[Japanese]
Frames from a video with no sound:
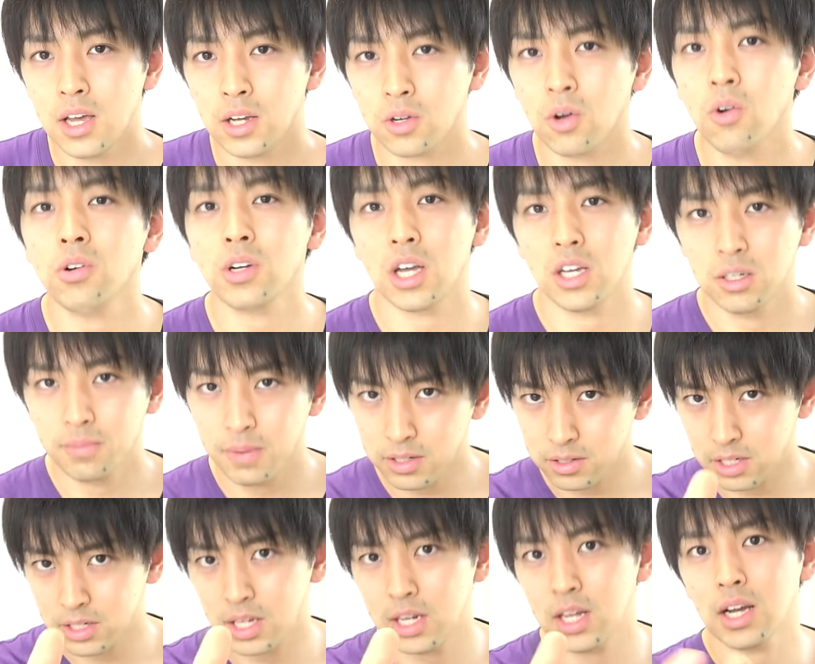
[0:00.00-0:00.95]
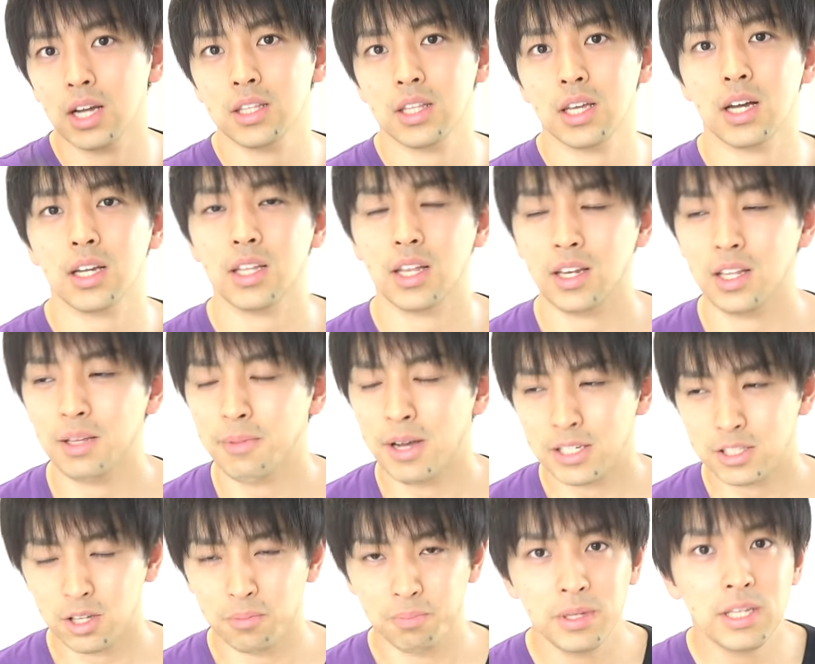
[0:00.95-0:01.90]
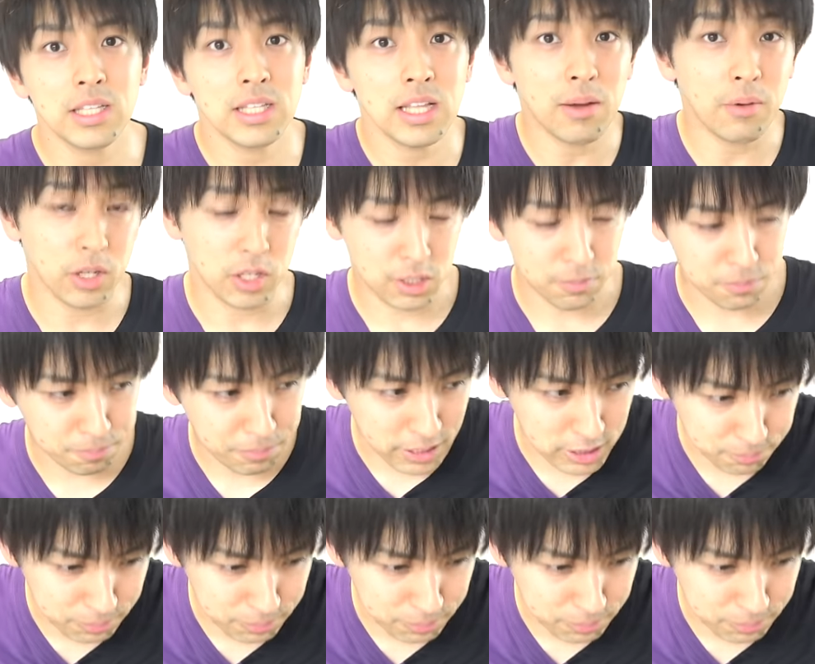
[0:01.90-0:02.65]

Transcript: 今回うまくいかなかった方に今さみんなも失敗